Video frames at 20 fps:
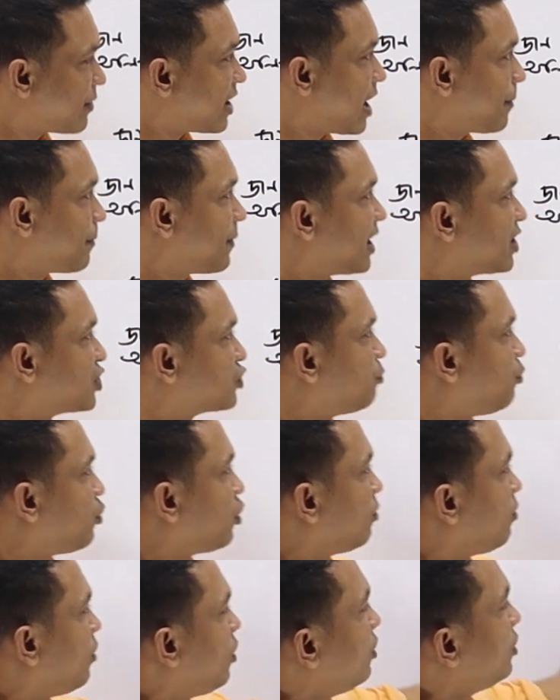আমরা অ্যাপেক্স
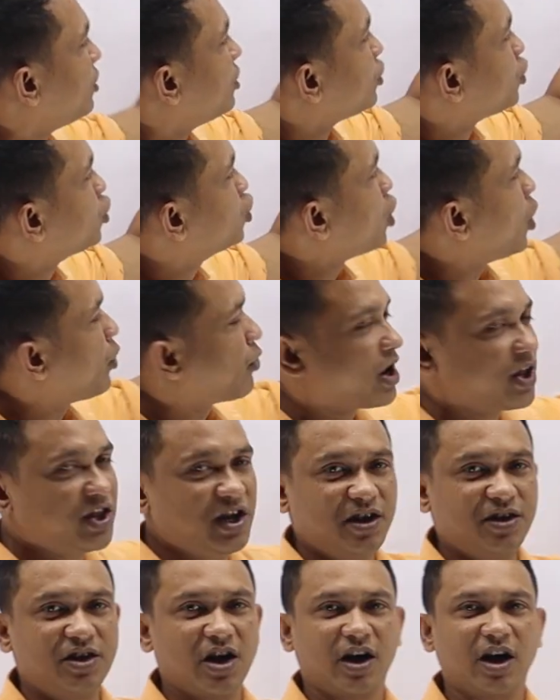বলবো চওড়া
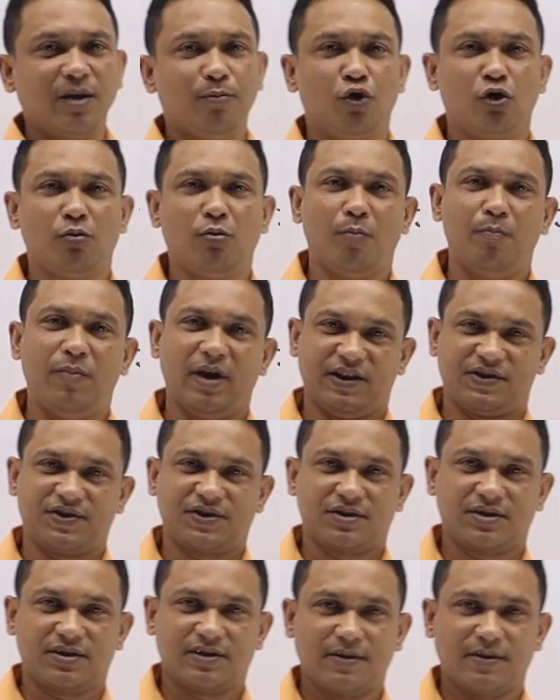দিকটাকে বলবো বেস